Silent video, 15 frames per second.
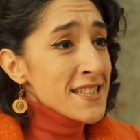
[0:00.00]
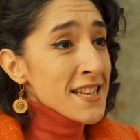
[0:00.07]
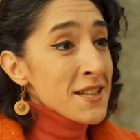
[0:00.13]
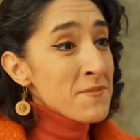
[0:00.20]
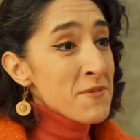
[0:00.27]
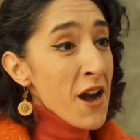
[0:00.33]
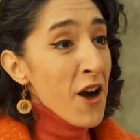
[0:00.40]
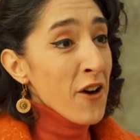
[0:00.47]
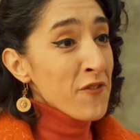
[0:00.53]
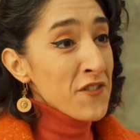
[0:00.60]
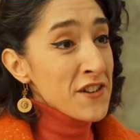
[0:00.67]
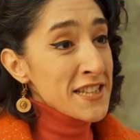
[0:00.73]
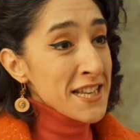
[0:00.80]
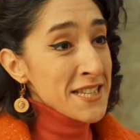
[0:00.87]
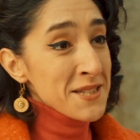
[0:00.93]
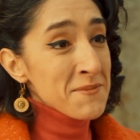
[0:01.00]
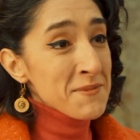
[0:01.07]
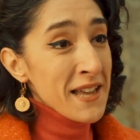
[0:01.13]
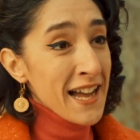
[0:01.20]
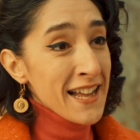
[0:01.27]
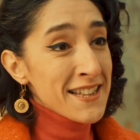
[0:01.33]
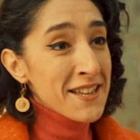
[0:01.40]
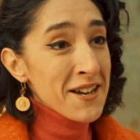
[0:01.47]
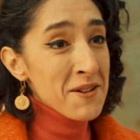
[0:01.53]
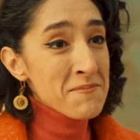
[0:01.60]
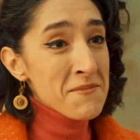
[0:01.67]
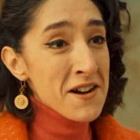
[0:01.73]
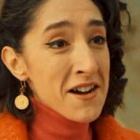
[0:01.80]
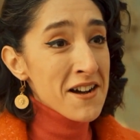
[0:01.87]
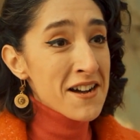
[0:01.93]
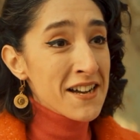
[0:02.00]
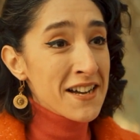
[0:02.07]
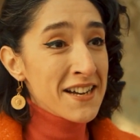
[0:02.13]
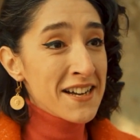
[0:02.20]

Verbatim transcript: Seni bir affedesim geldi ama.